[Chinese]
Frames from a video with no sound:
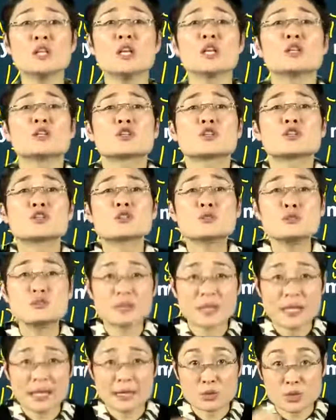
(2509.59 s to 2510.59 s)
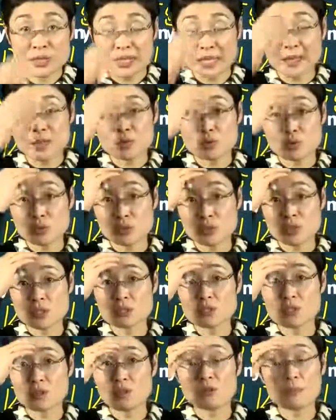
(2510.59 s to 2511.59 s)
瘦的呀就剪那种学
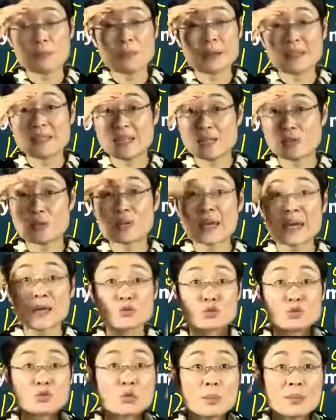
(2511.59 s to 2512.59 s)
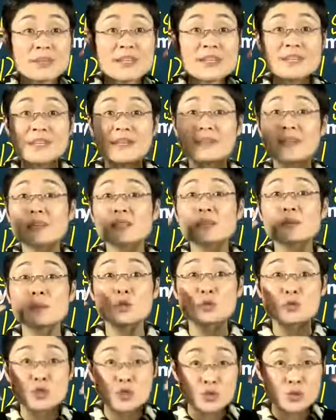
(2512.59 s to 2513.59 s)
生头，把眼都盖住。就我们那个年代特别
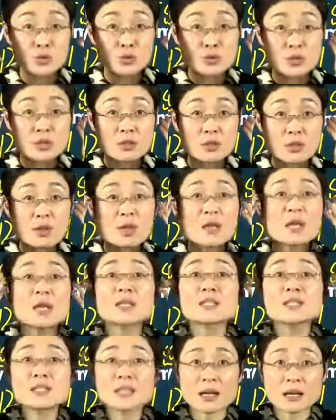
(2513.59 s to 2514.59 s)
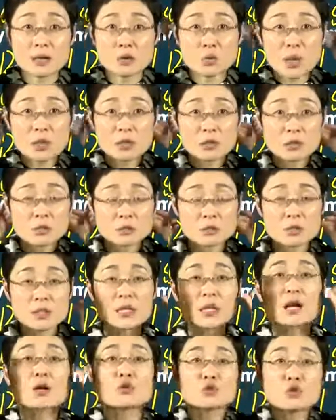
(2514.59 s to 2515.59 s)
流行学学生头，这两个挖到那
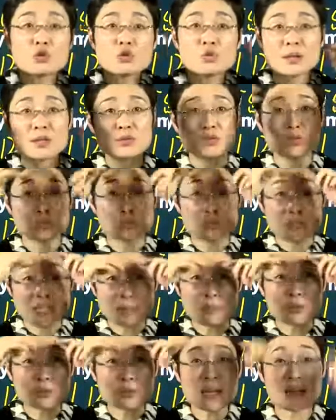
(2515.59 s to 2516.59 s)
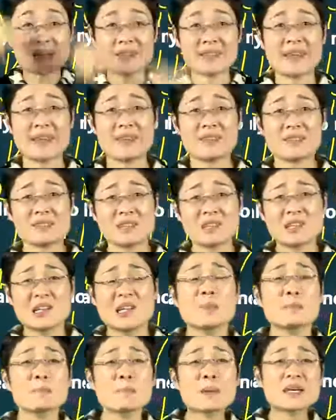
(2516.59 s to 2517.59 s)
个耳朵后面去，就前面都盖着眼。
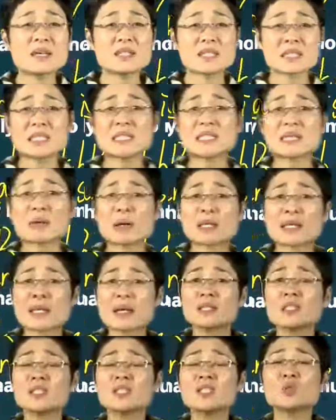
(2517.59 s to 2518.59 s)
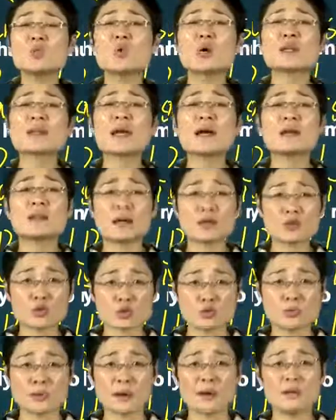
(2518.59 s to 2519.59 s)
背个西大西瓜太郎的
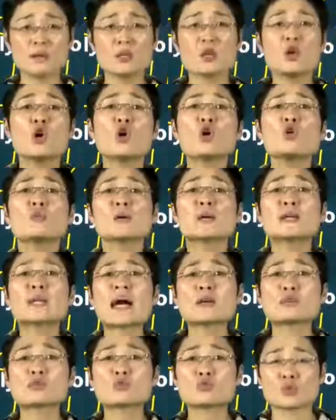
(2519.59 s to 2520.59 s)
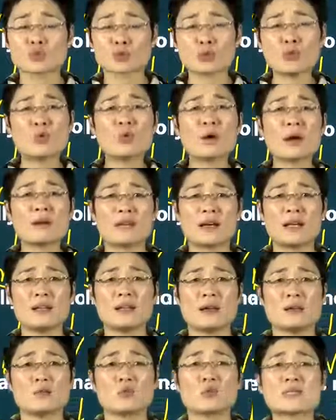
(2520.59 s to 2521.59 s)
书包，后面拉锁都坏完
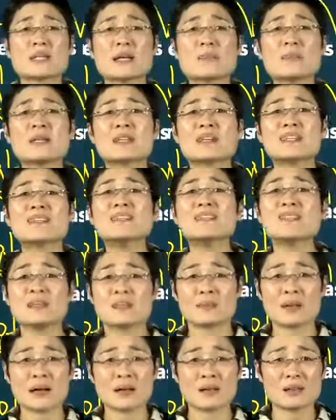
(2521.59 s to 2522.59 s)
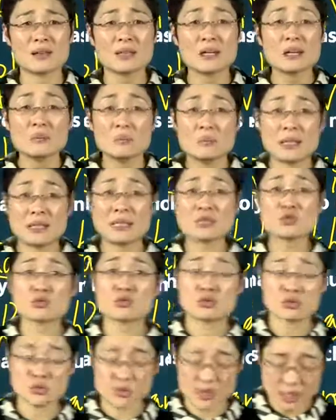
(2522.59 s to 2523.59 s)
了。我才背他弟弟的吧。每天
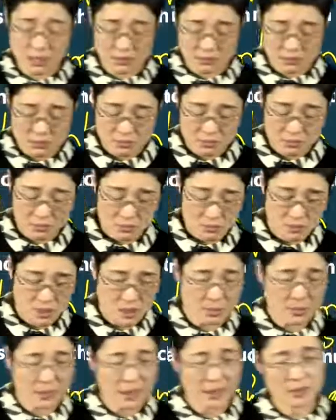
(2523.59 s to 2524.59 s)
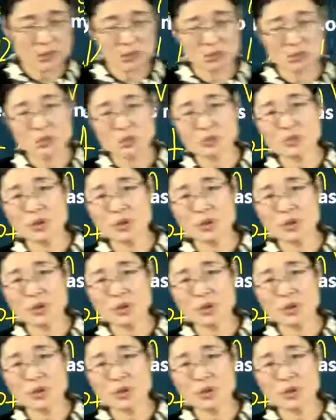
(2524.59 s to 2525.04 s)
走路就这样，也不抬头，就跟快